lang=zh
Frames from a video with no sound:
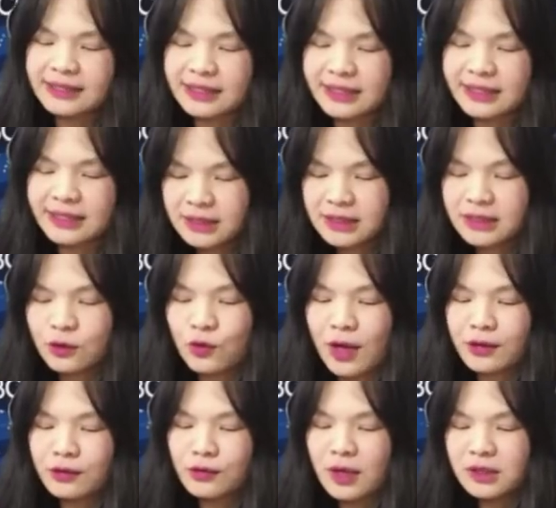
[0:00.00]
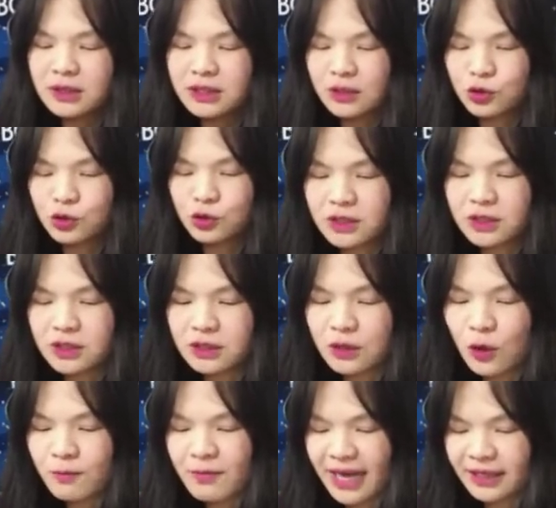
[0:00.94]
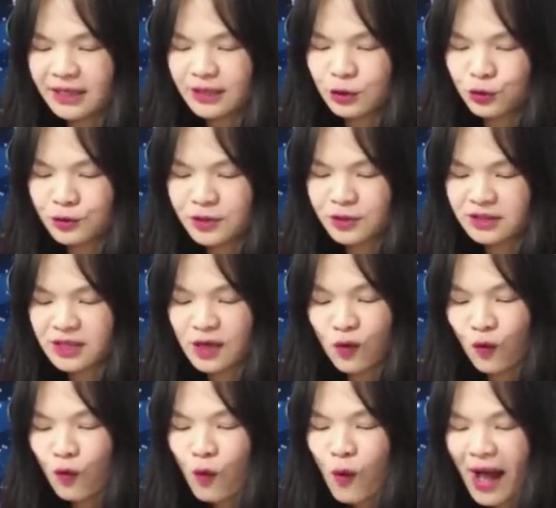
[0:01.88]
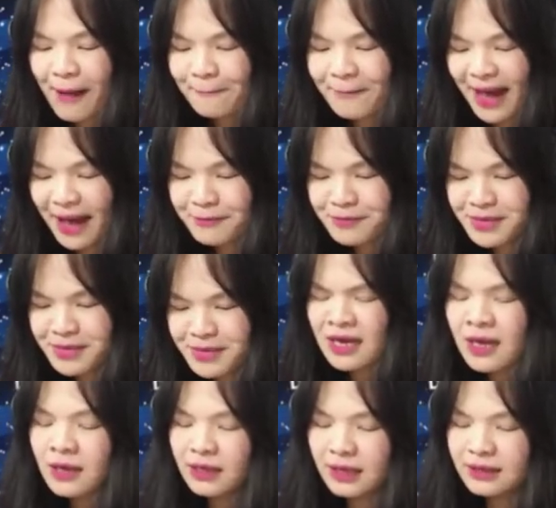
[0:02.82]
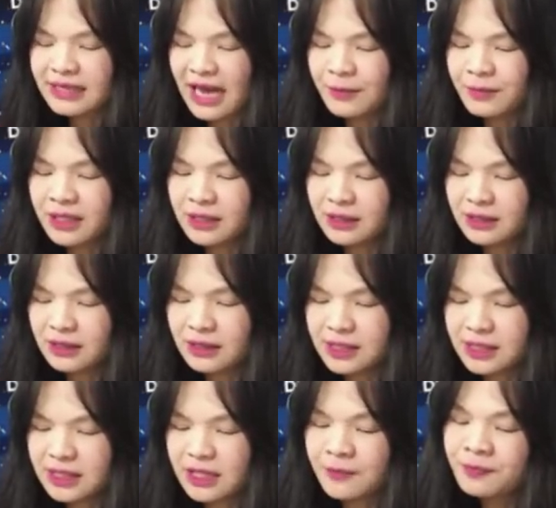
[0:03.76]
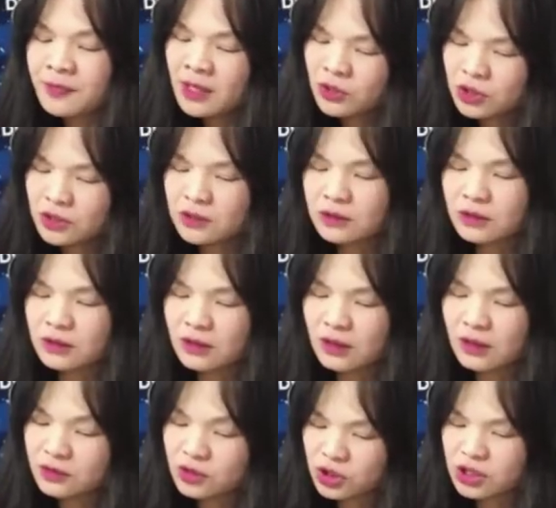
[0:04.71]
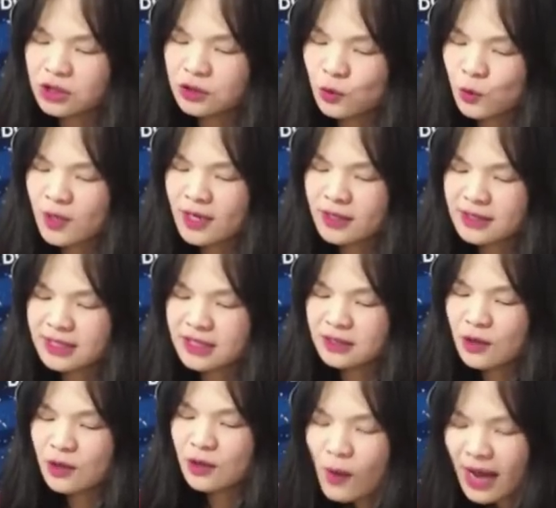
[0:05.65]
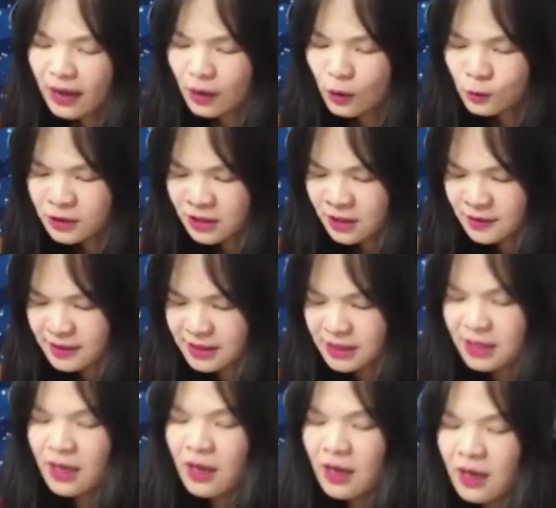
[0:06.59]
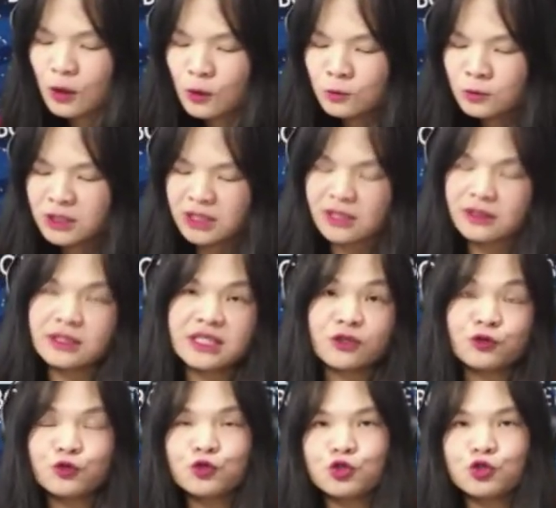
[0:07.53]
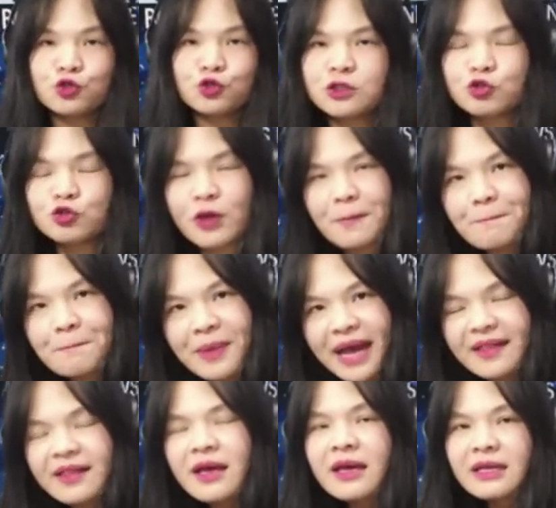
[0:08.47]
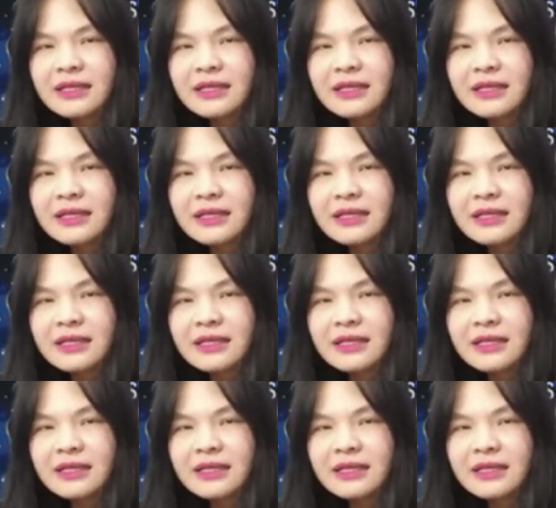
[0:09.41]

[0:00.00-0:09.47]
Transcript: 以及夜市观光、社区职工满意度等等，五花八门，跟他们的科系智呃智慧自动化工程系工程技术硕士专班